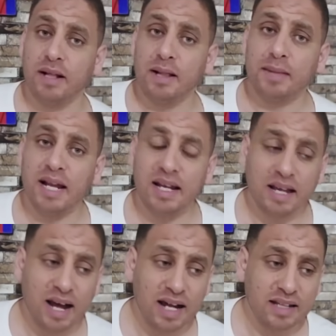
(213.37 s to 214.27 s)
اللي
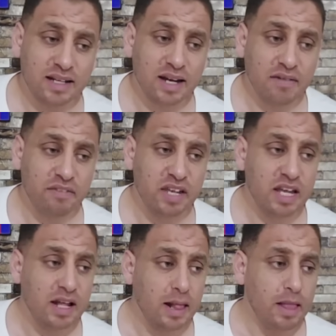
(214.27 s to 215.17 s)
قاعد راه فيه
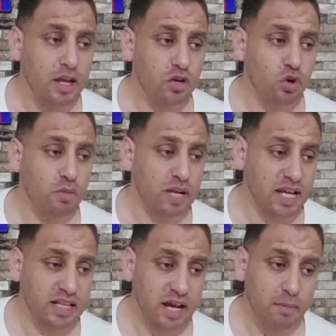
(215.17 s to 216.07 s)
انكم
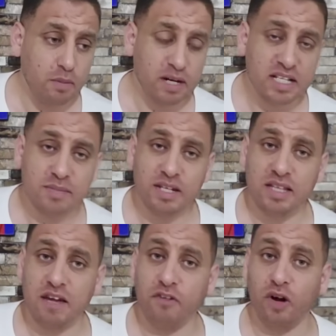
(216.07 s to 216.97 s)
كان تحبوا بالرسمي
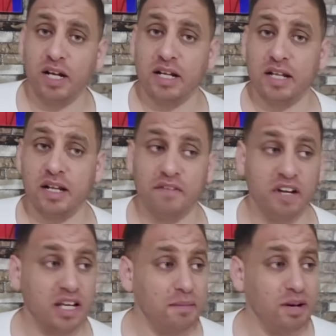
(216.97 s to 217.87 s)
تدافعوا على النادي
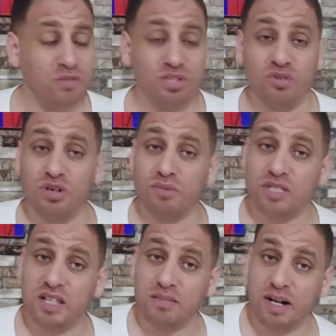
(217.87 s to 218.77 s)
الافريقي بروا مشيو يجيبوا
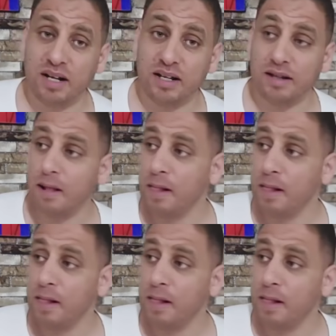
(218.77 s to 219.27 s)
استثمارات